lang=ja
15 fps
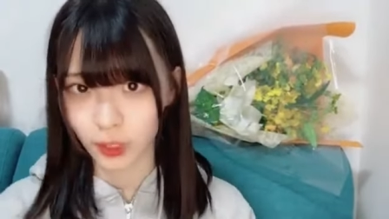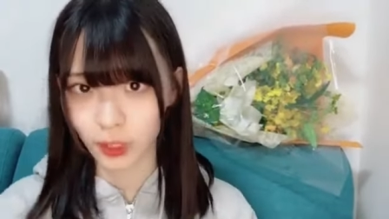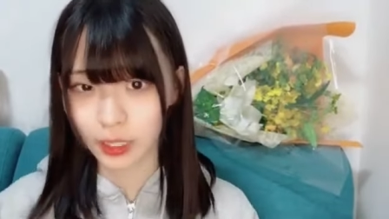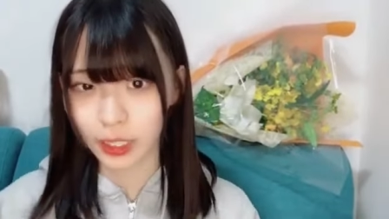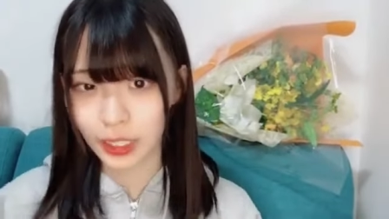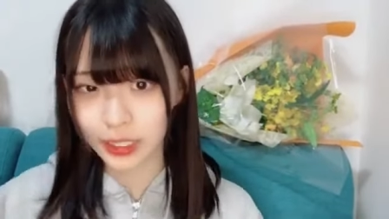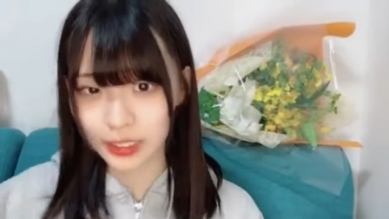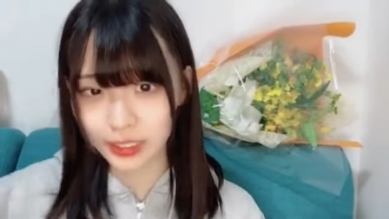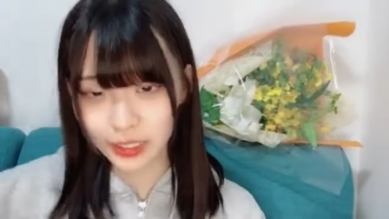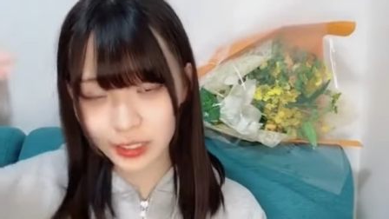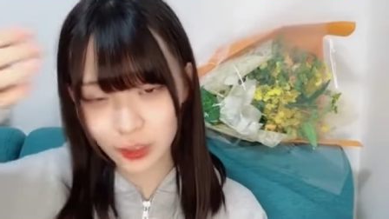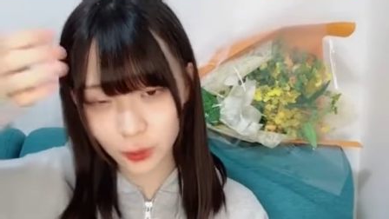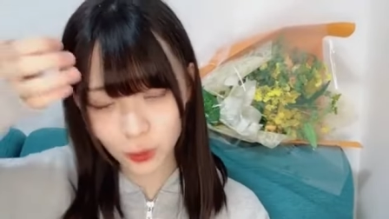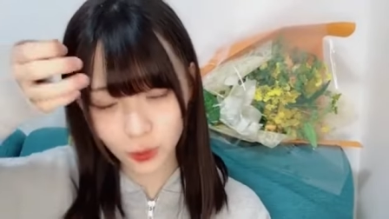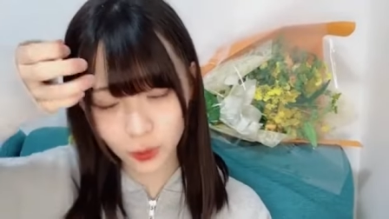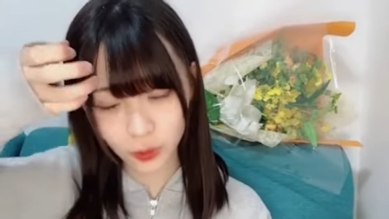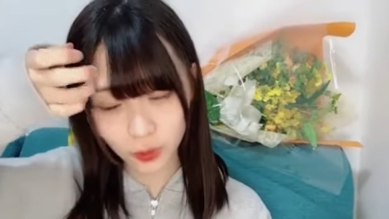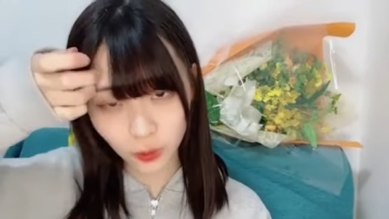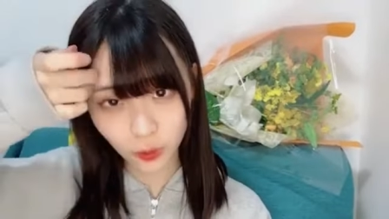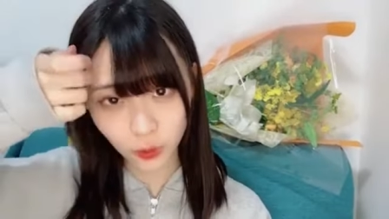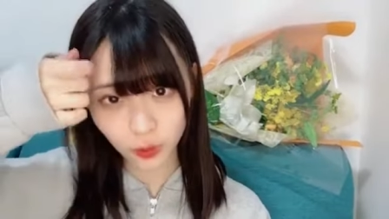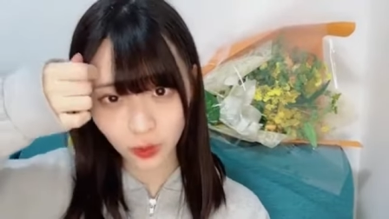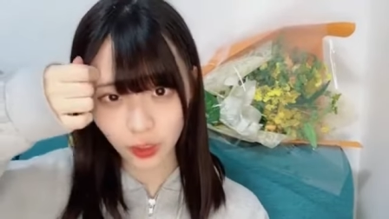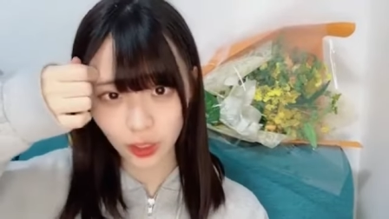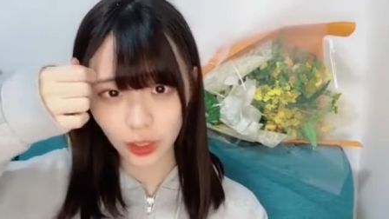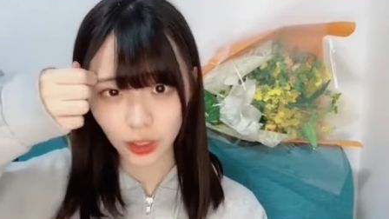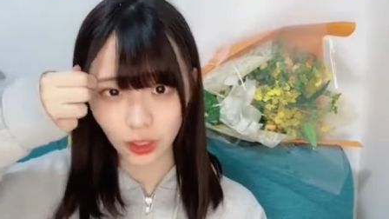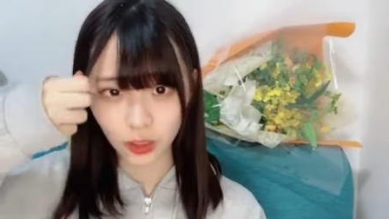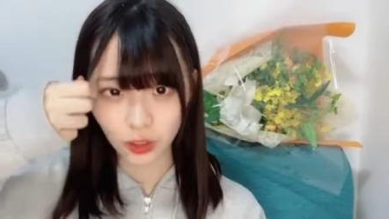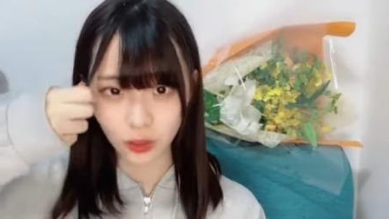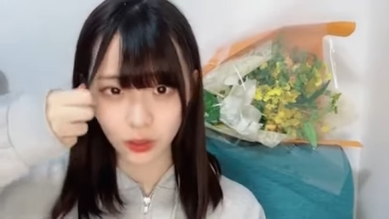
可いすぎて怒怒んないで